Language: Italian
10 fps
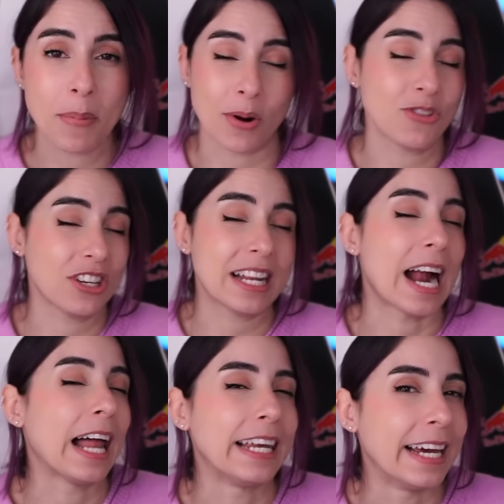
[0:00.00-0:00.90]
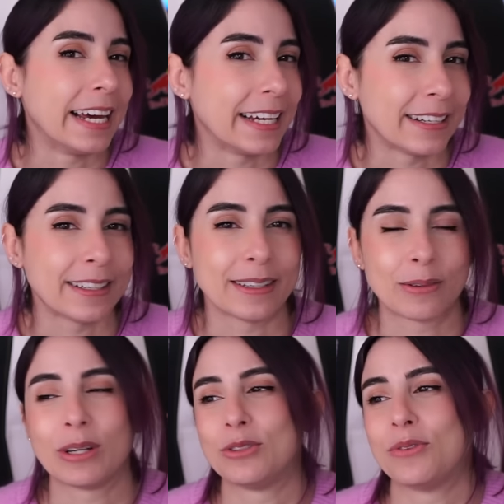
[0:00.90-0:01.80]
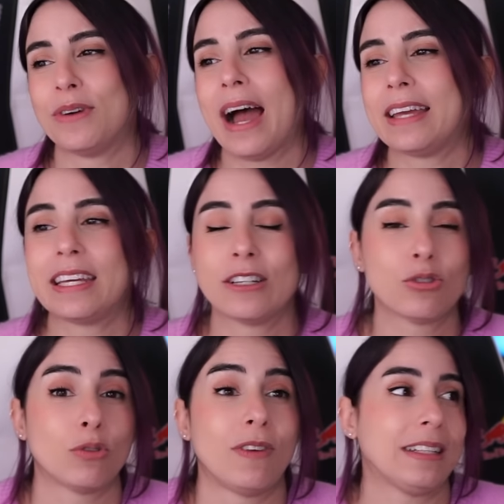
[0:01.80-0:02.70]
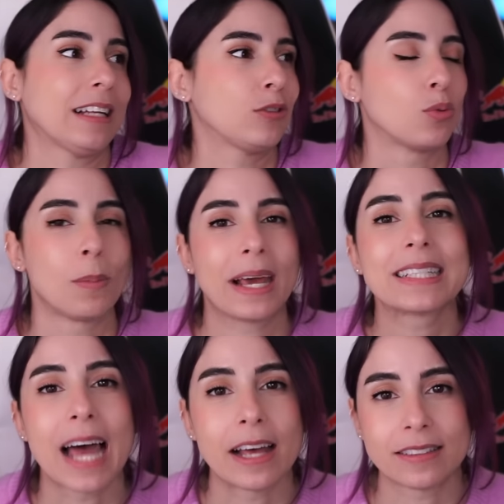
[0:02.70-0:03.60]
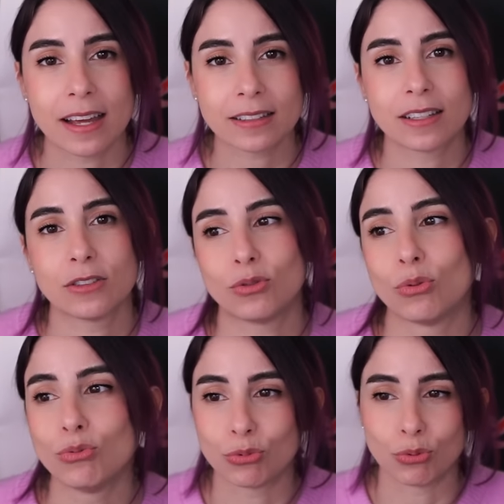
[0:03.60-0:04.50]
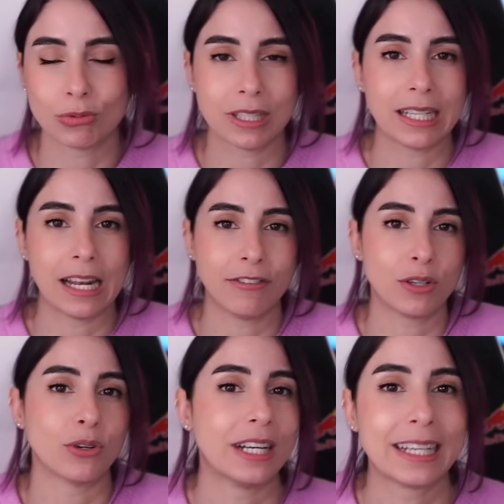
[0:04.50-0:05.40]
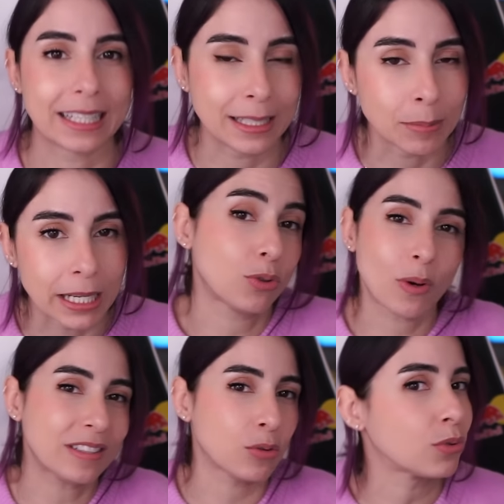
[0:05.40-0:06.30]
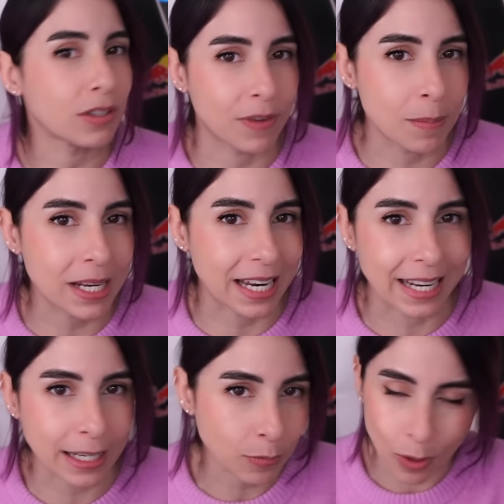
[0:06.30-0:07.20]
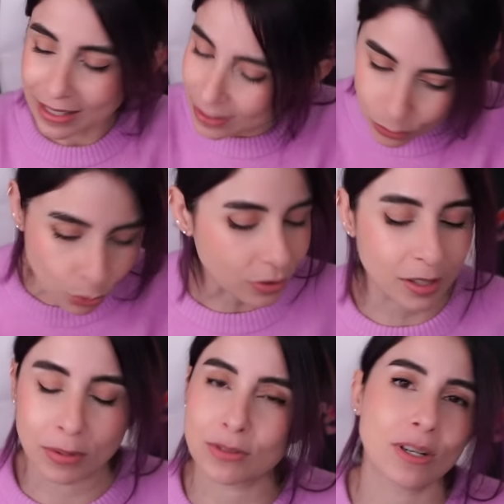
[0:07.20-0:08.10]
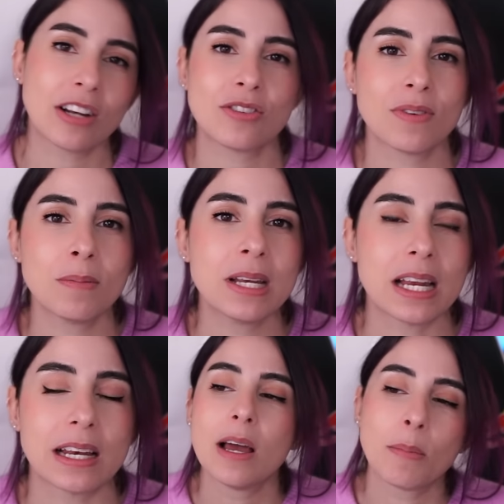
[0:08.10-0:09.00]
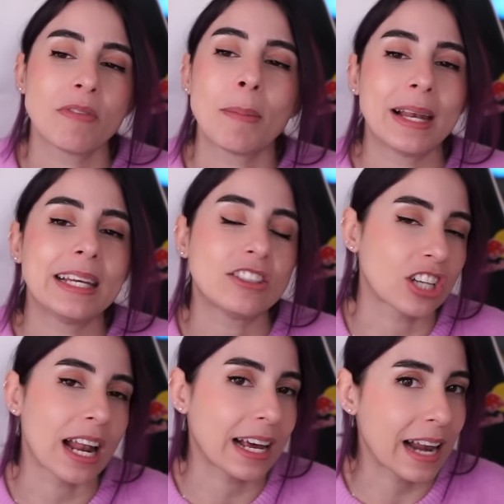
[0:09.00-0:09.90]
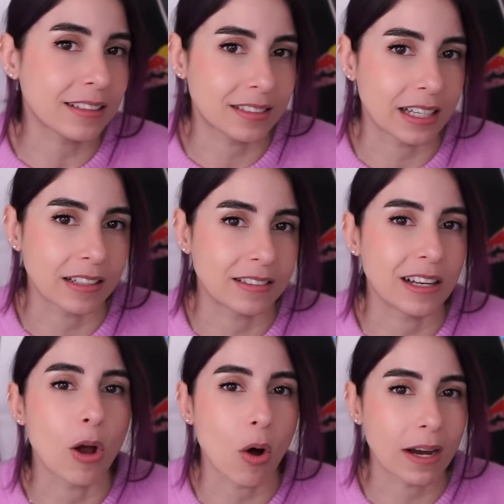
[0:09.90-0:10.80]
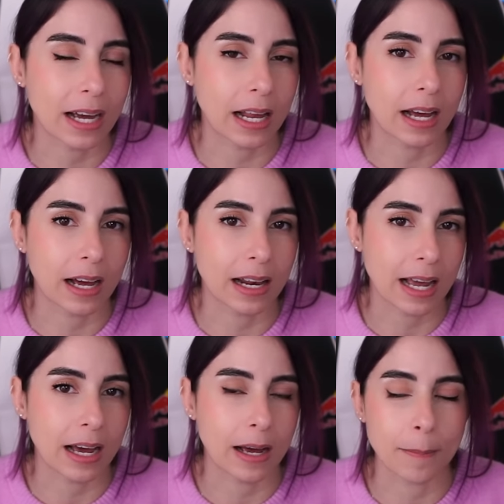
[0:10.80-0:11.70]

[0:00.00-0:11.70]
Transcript: però in generale eh, quando vai, che ne so, andate su Black Desert, sono tutte delle ficone incredibili. Quasi tutti femminili, quasi tutti i personaggi femminili, poi vabbè lì c'è la classe che ti locca la...